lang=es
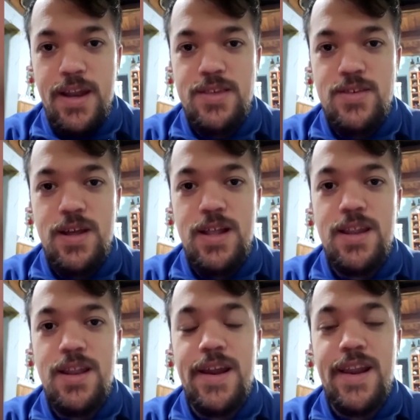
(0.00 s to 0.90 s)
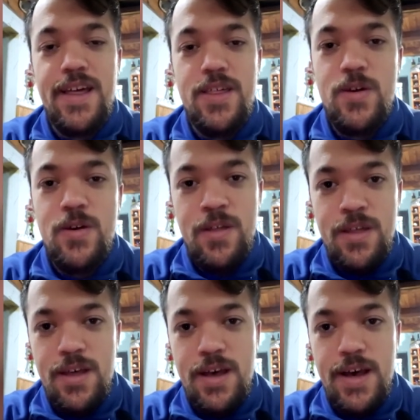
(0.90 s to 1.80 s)
Nacional de la Radio,
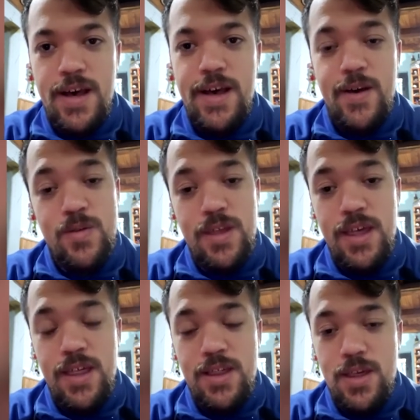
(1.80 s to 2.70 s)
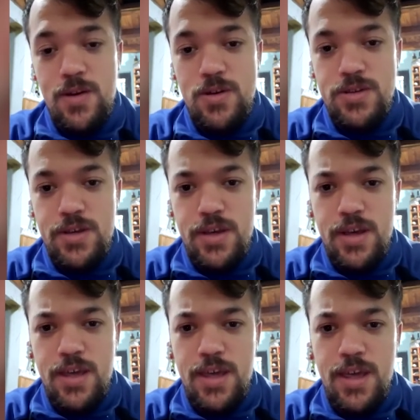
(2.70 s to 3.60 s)
a ustedes chicos
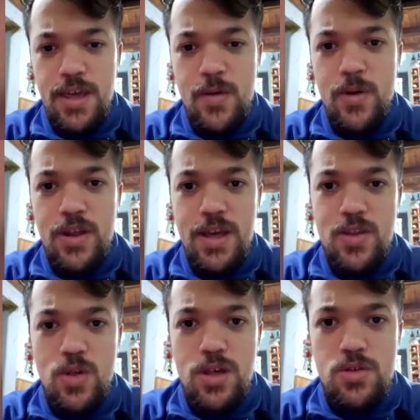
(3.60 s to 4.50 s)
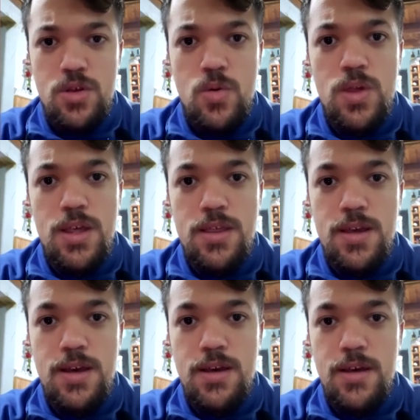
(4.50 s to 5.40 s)
y bueno, a toda su audiencia.